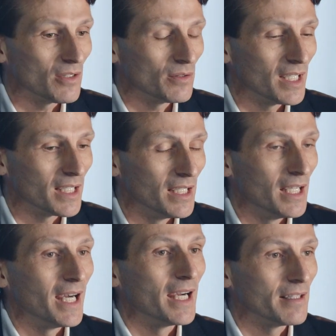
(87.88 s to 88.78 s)
ayudar
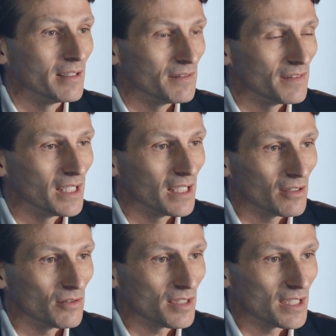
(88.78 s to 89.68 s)
a
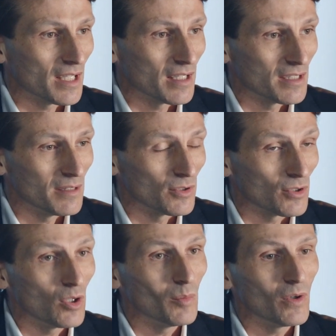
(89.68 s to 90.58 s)
identificar costes excesivos.
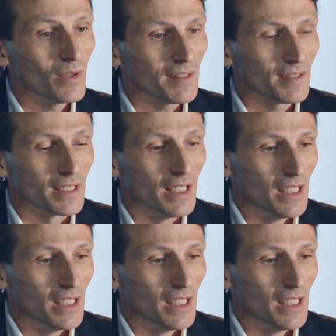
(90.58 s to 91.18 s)
¿Cómo lo hacen?